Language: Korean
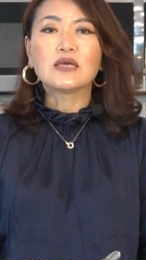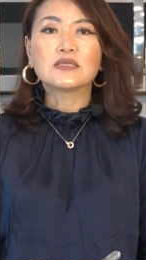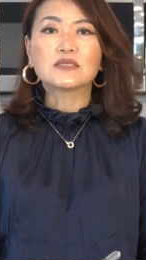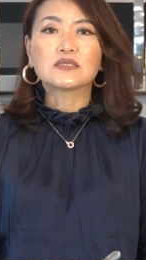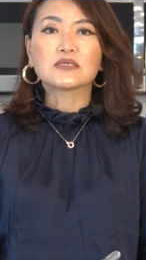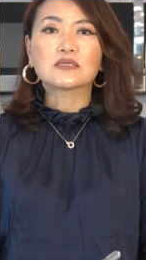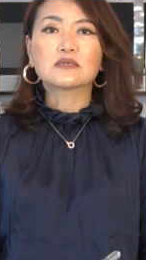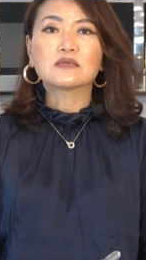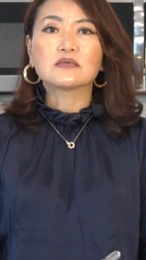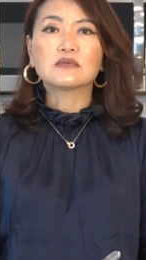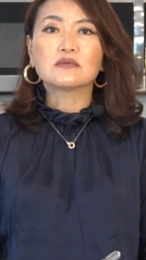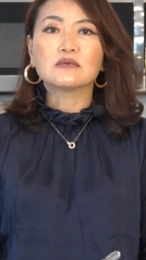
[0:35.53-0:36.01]

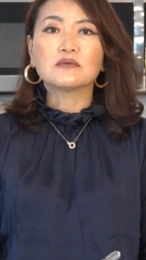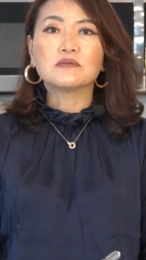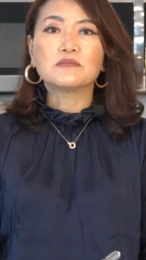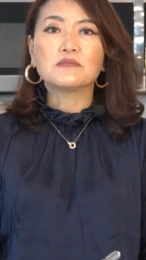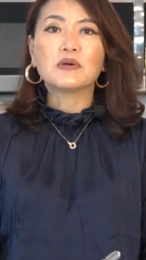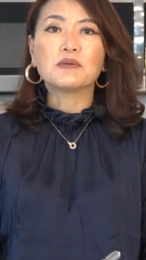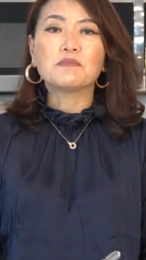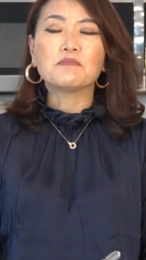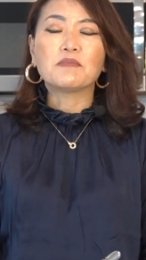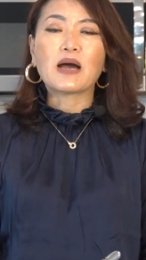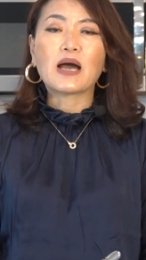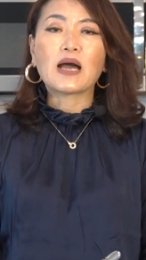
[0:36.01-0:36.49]

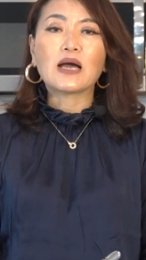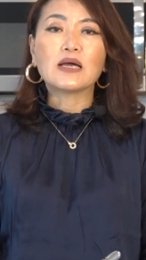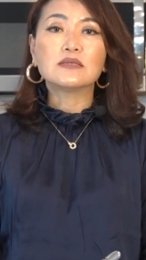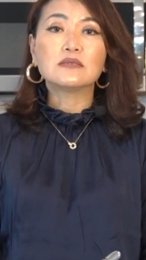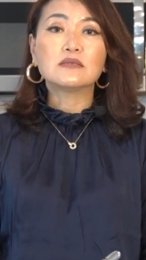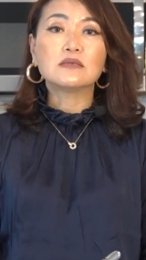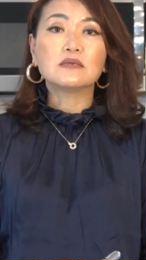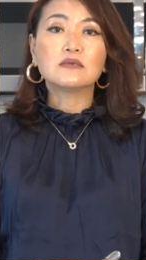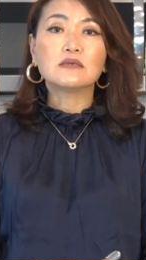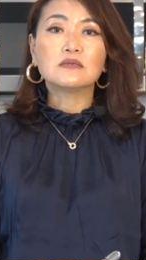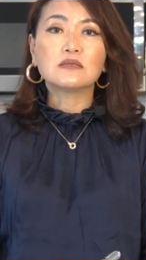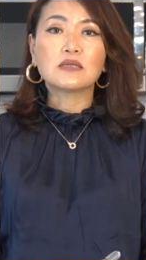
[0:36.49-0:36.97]
지금
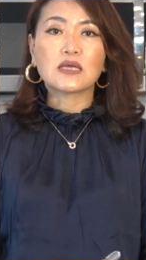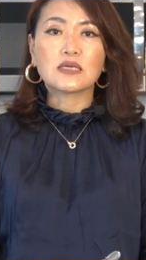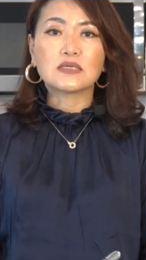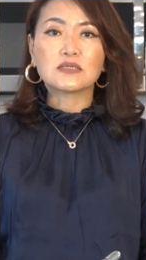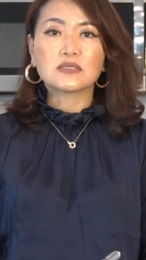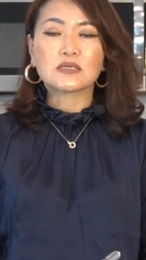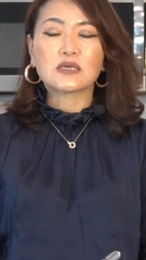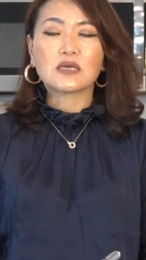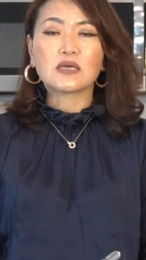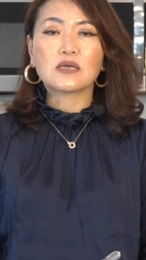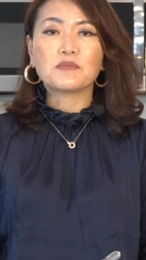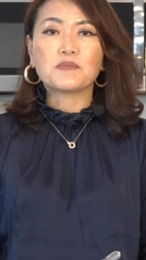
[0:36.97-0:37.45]
많은
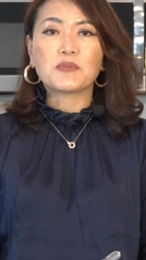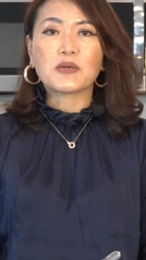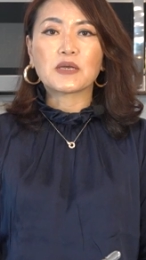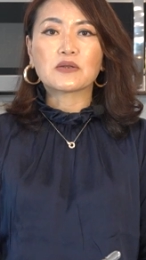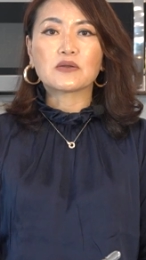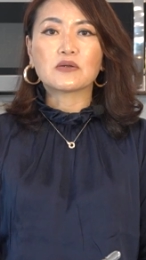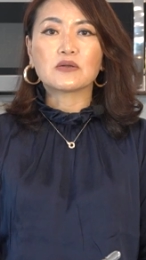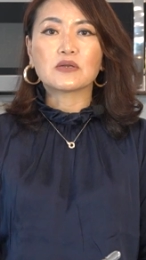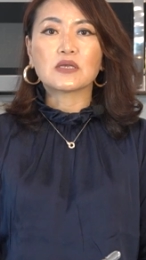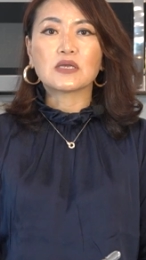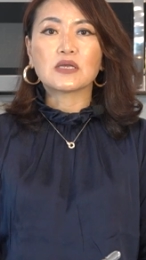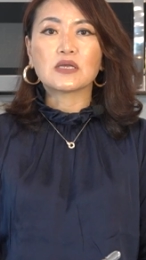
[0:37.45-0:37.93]
SK
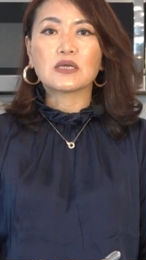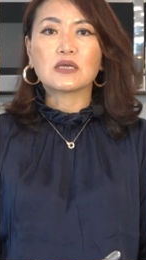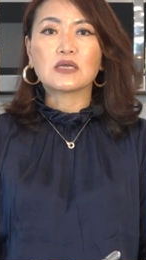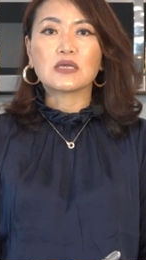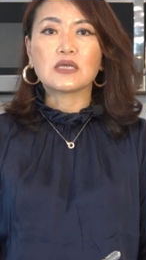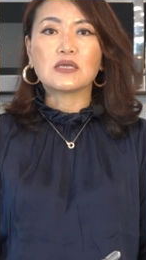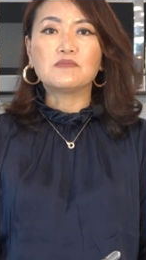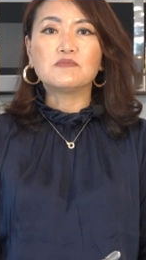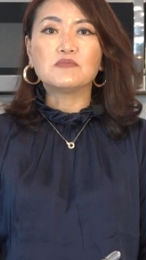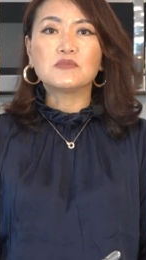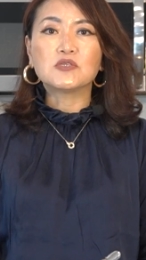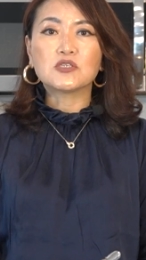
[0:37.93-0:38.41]

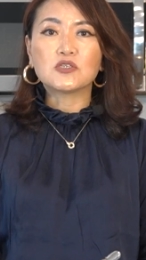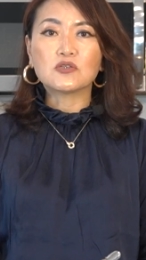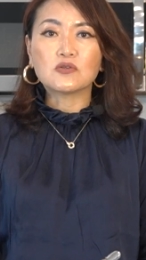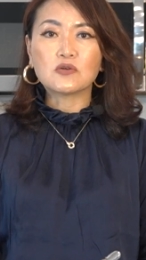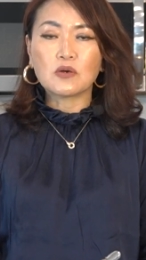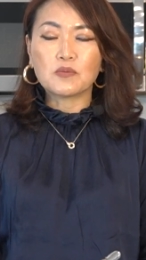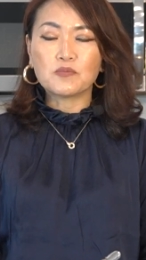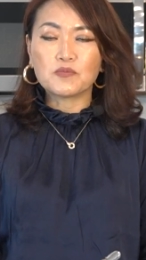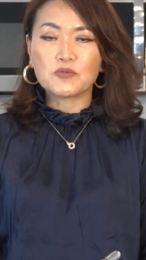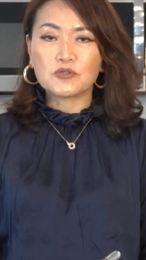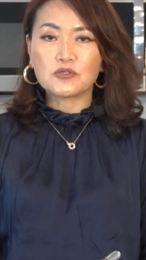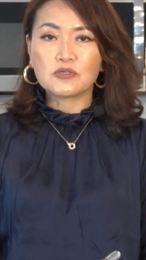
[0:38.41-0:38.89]
배럴리
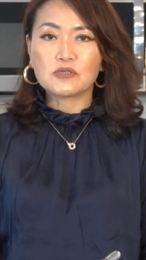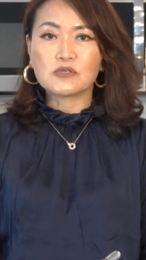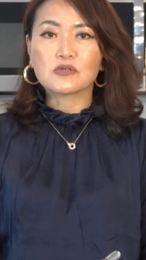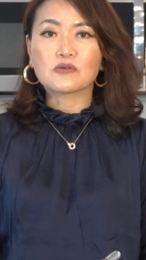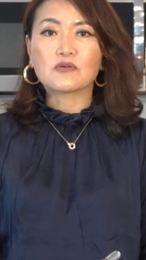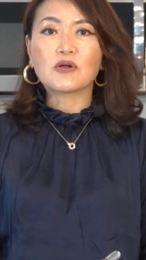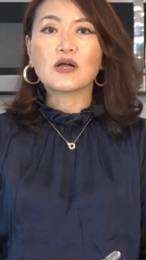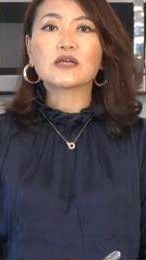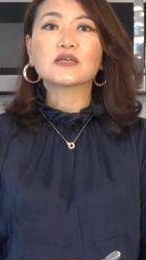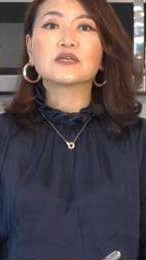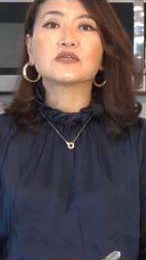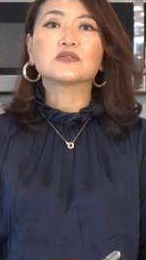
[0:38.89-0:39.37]

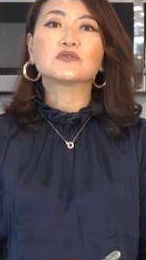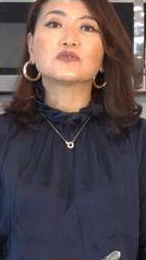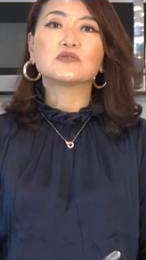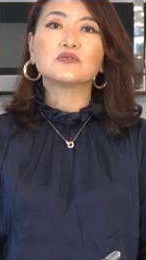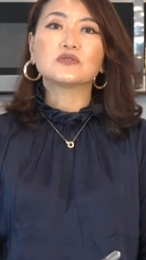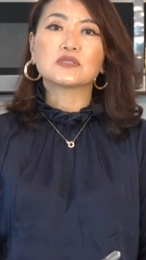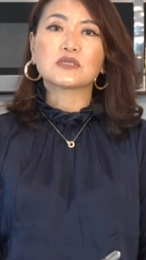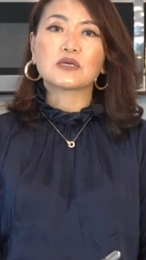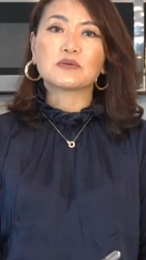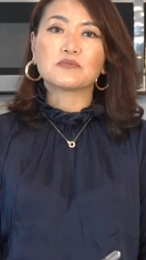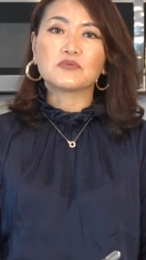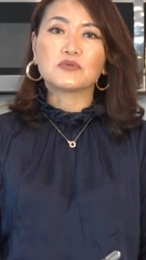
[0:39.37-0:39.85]
임직원분들과
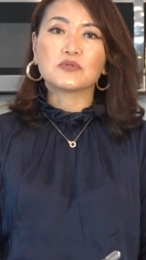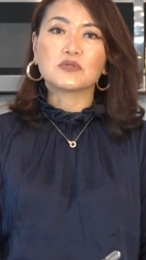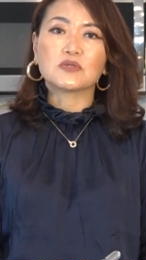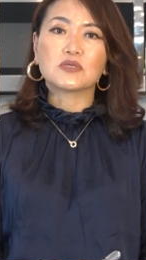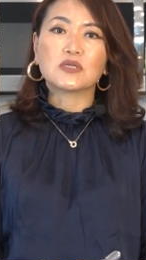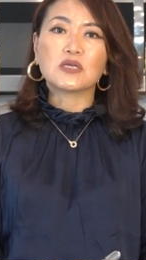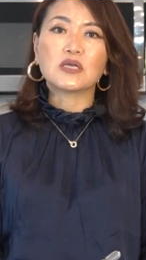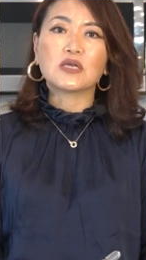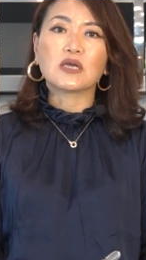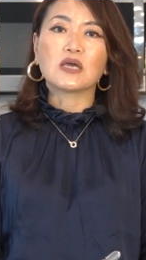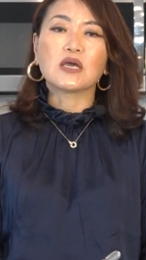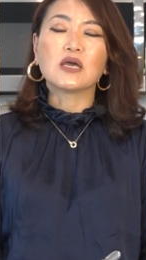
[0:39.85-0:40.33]

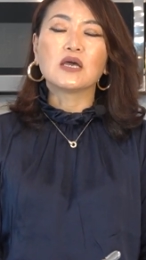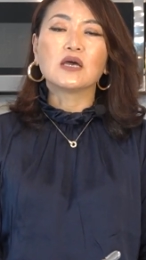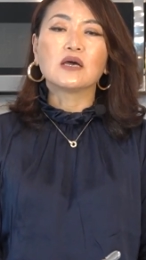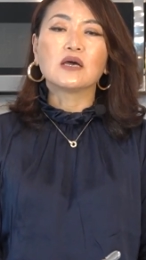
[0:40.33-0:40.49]
기술자분들이